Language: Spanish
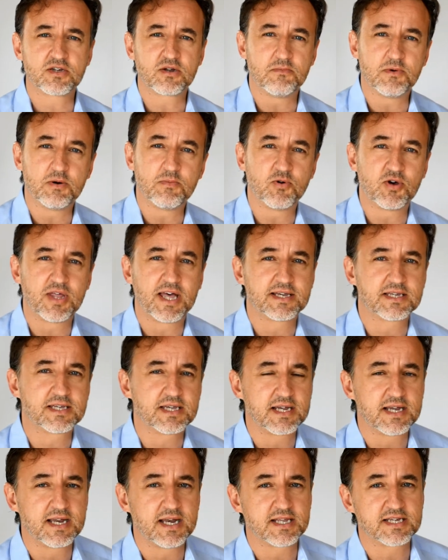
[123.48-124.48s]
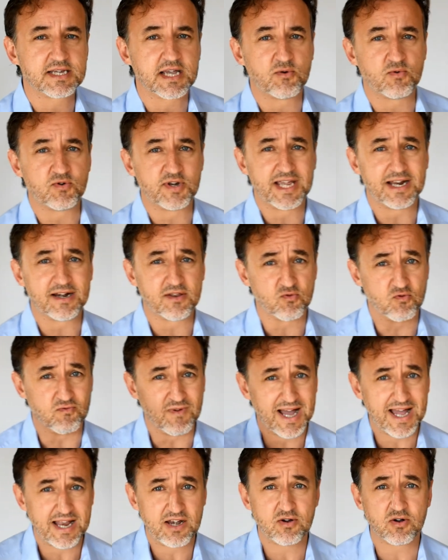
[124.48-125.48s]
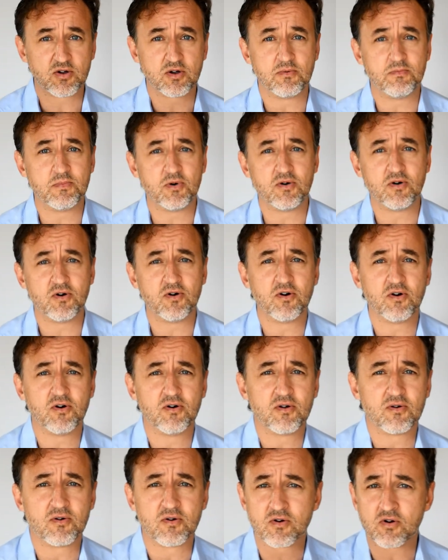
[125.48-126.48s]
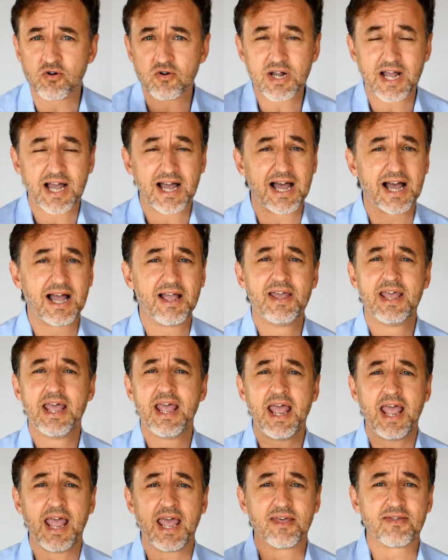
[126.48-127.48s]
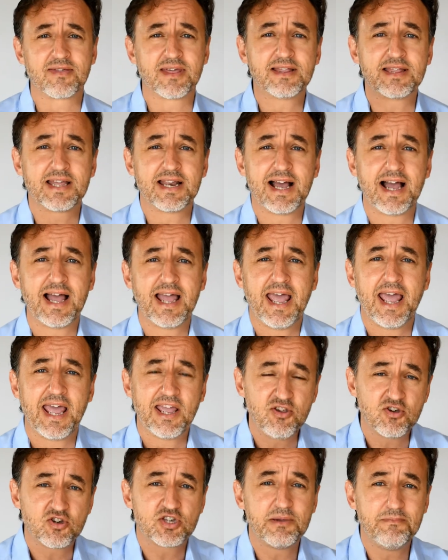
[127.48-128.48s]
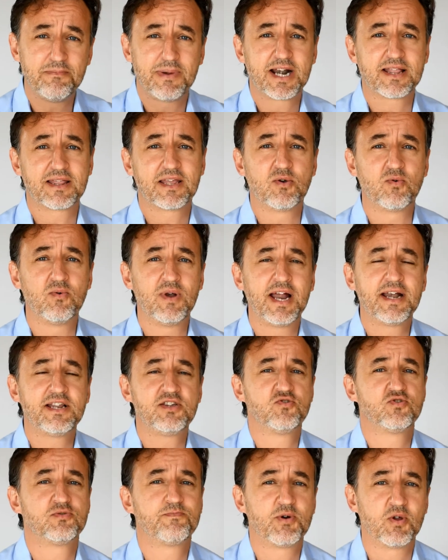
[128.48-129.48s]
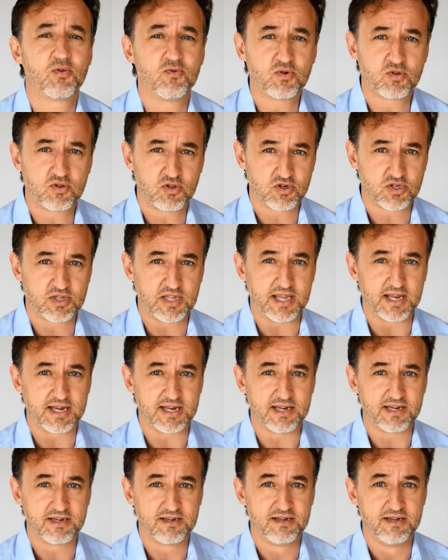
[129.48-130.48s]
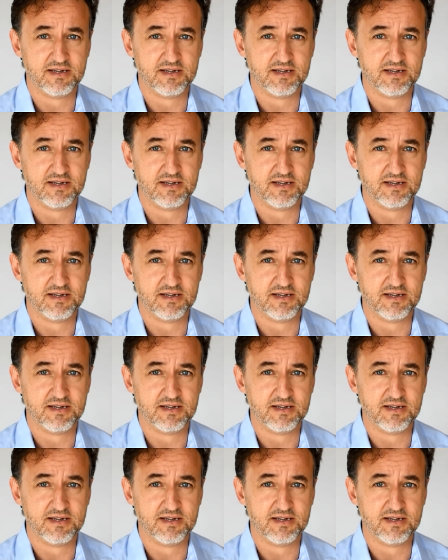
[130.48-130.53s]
como pueda ser Saunier Duval o como Roca, etcétera, ellos en particular y sus productos tienen.